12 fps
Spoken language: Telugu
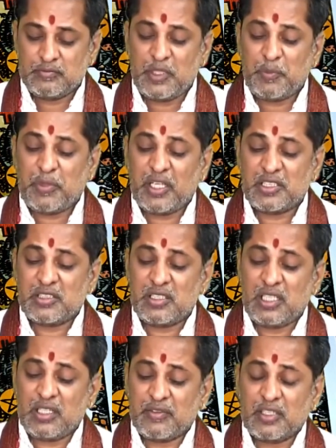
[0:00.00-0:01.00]
మీ పాస్ట్
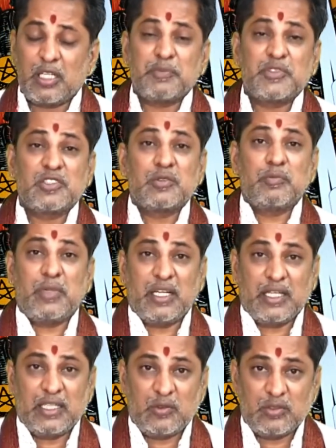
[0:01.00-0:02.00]
త్రీ ఆఫ్ కప్స్
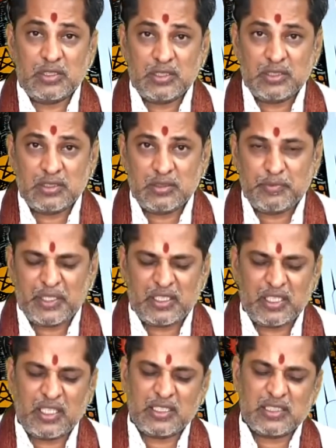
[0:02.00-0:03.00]
బాగానే ఉంది
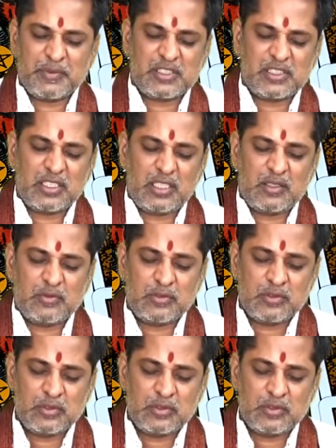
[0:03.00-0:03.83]
పెద్దగా సమస్యలు లేవు